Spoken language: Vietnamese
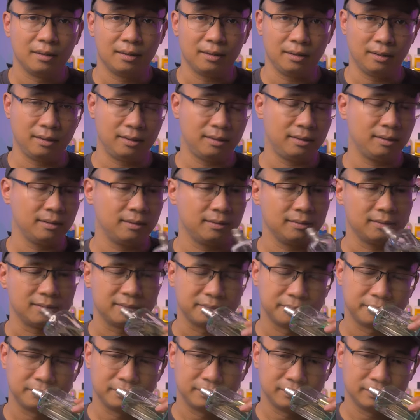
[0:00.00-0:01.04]
À,
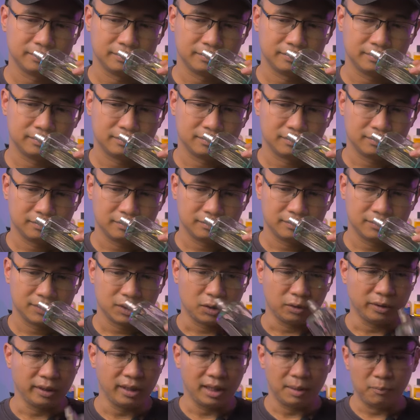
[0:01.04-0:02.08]

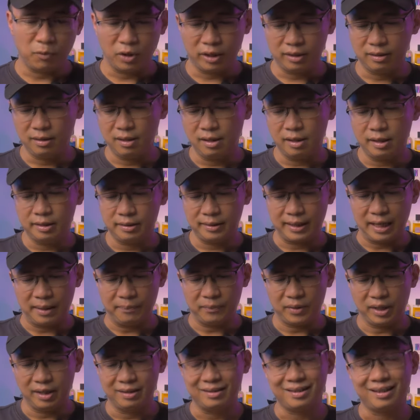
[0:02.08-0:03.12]
có thể là mọi người cảm
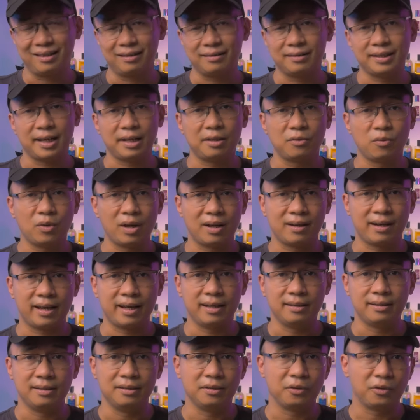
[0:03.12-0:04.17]
thấy rằng chai nước hoa
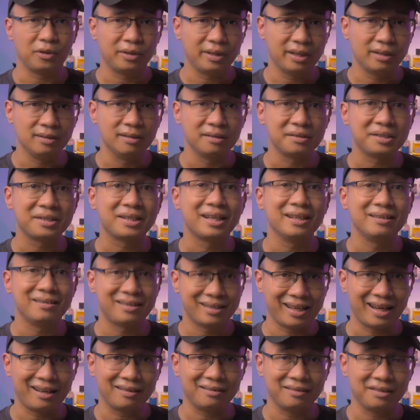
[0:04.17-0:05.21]
này thì nó có thiên hướng skin
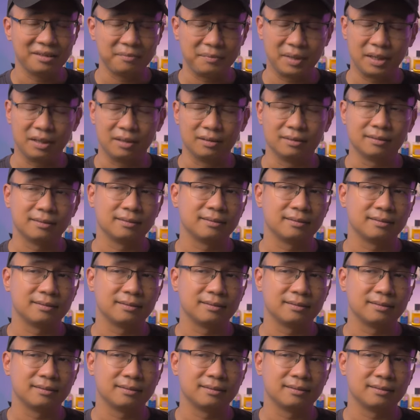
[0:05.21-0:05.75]
sen, nhưng mà